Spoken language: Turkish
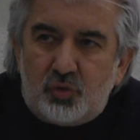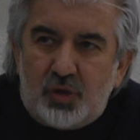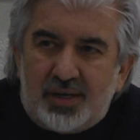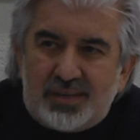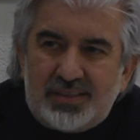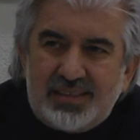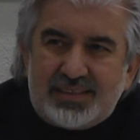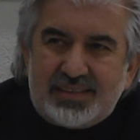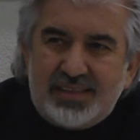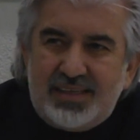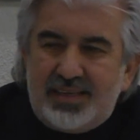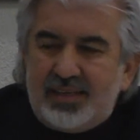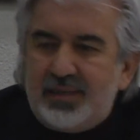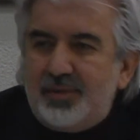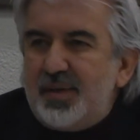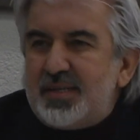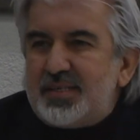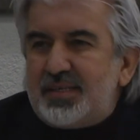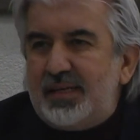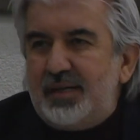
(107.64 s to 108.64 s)
kuraklıkla
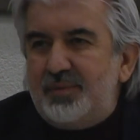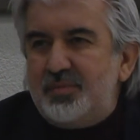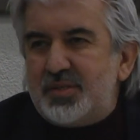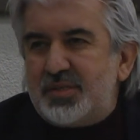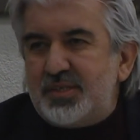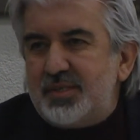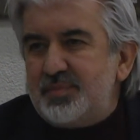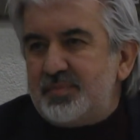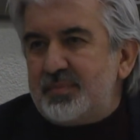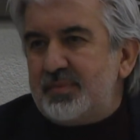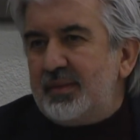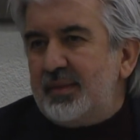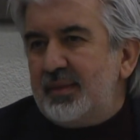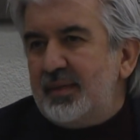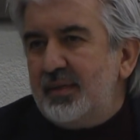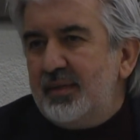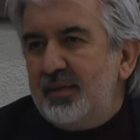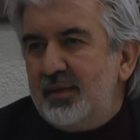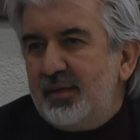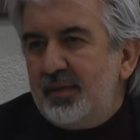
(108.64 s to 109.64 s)
ilgili meselemizin
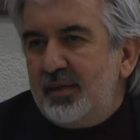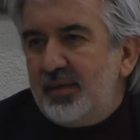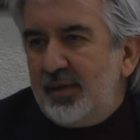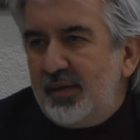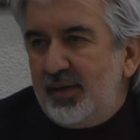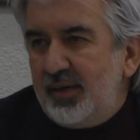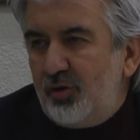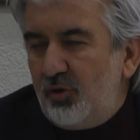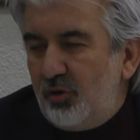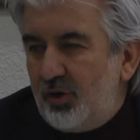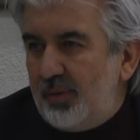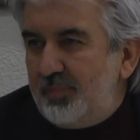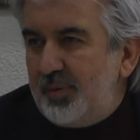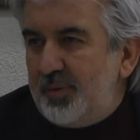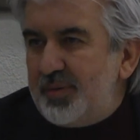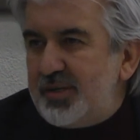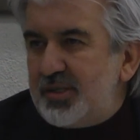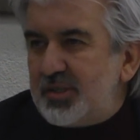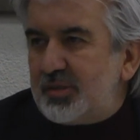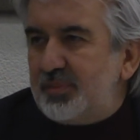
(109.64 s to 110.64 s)
e,
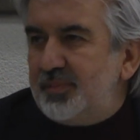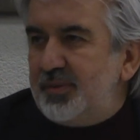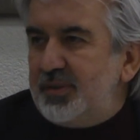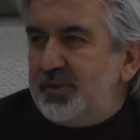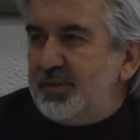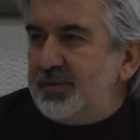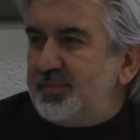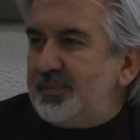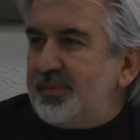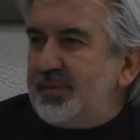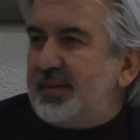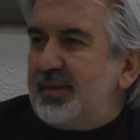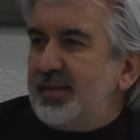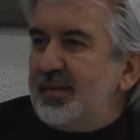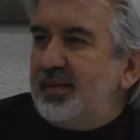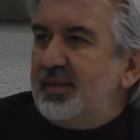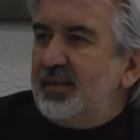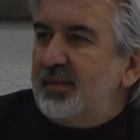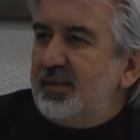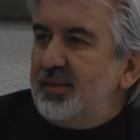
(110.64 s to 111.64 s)
önemli bir kısmını
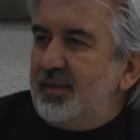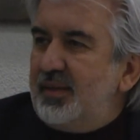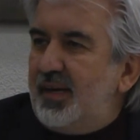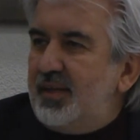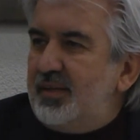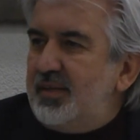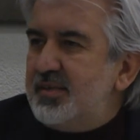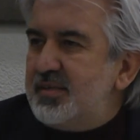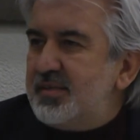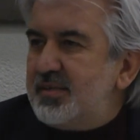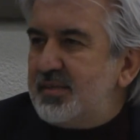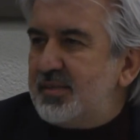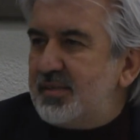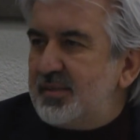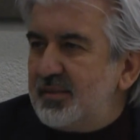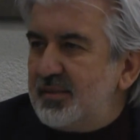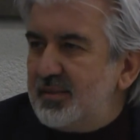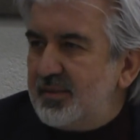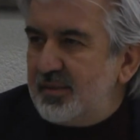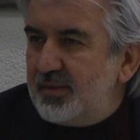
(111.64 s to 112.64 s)

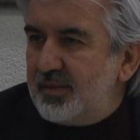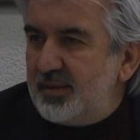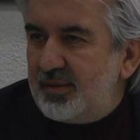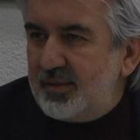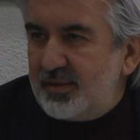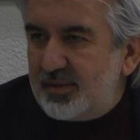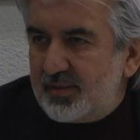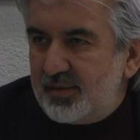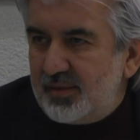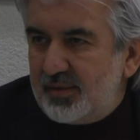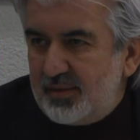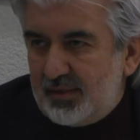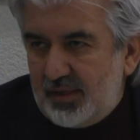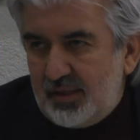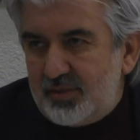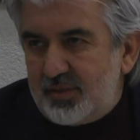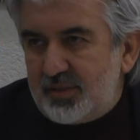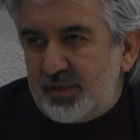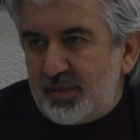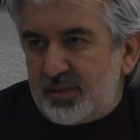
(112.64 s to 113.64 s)
Gediz
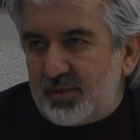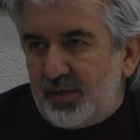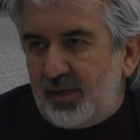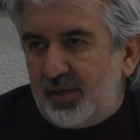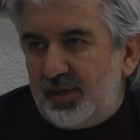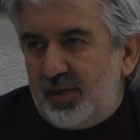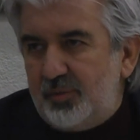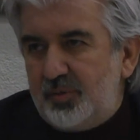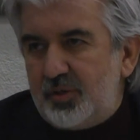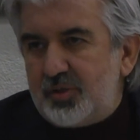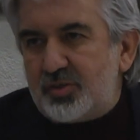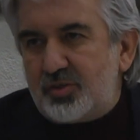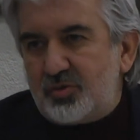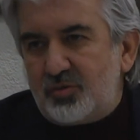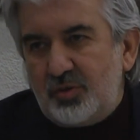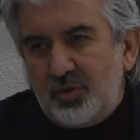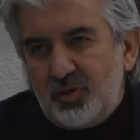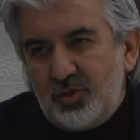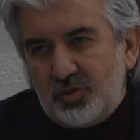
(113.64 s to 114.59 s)
Gediz'de sağlayabiliriz.